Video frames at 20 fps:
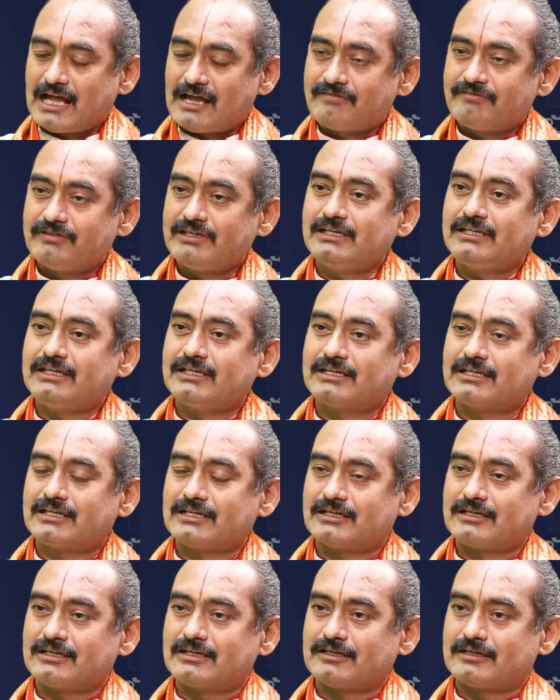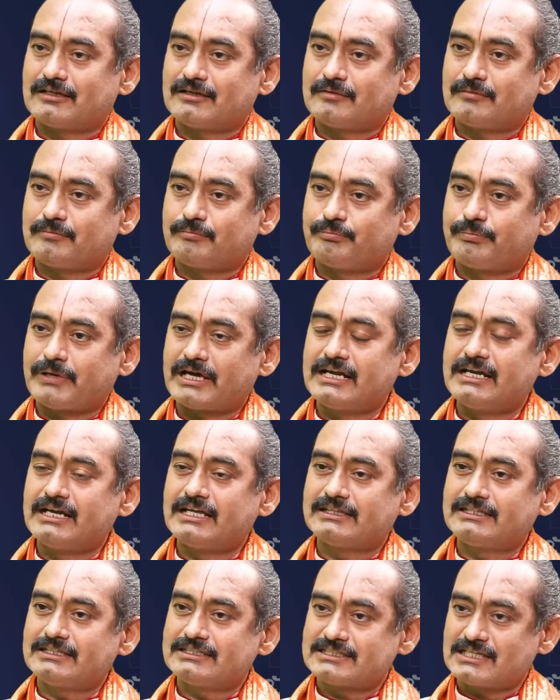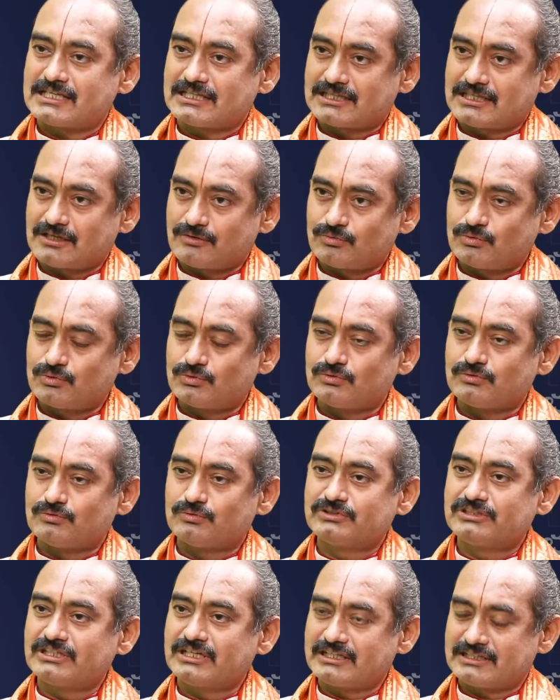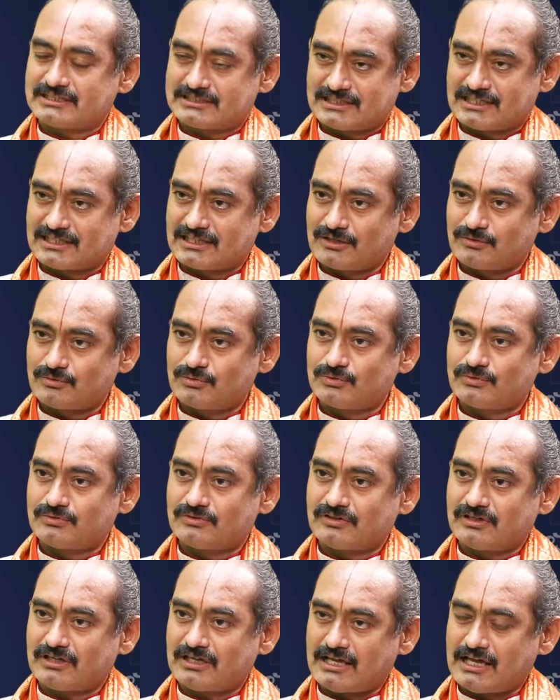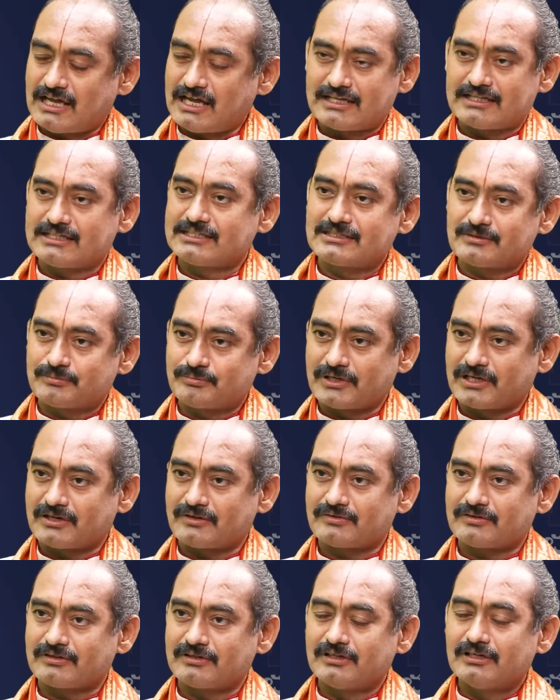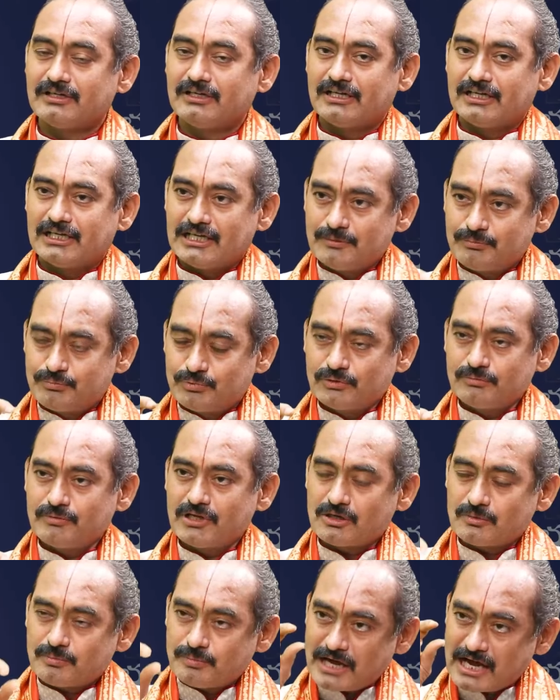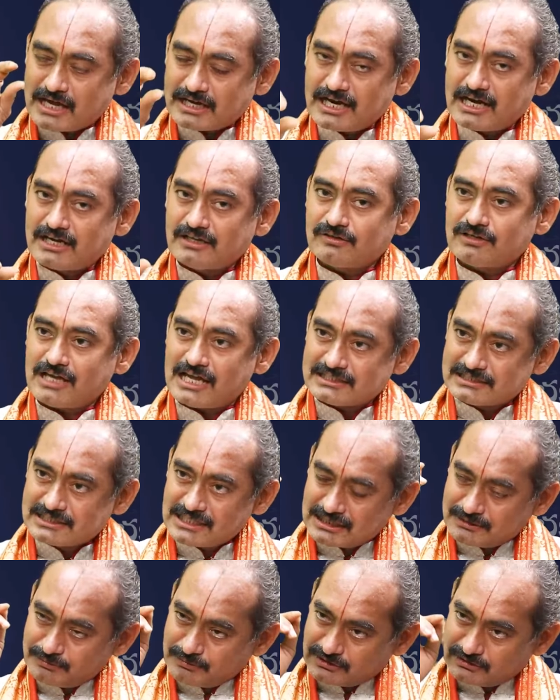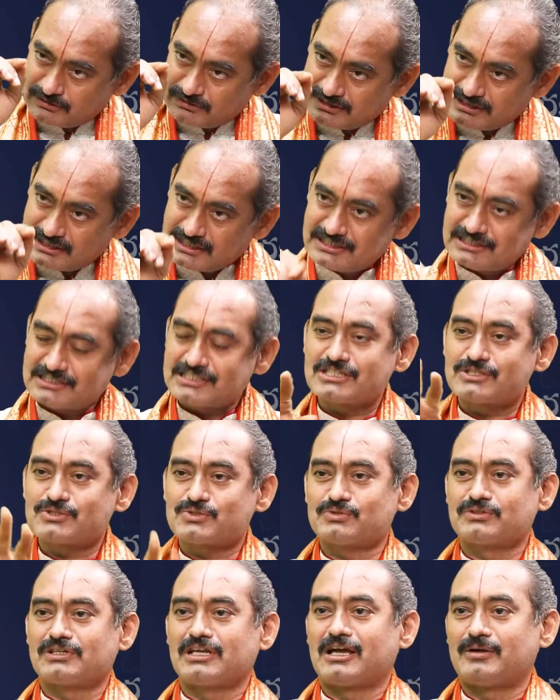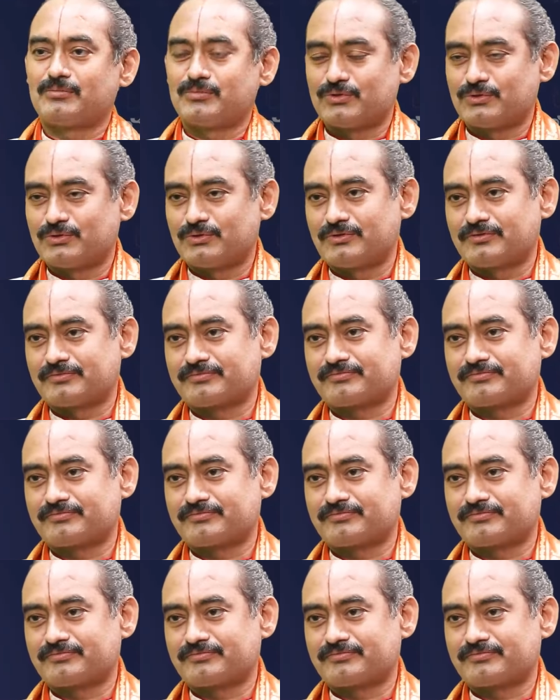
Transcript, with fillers: అవి పరిణతి చెందవు ఉత్తీర్ణత చెందవు అనేది చెప్పారు ఇప్పుడు మీకు పారాయణంలో ఆధ్యాత్మికలో ఏం చేస్తున్నామో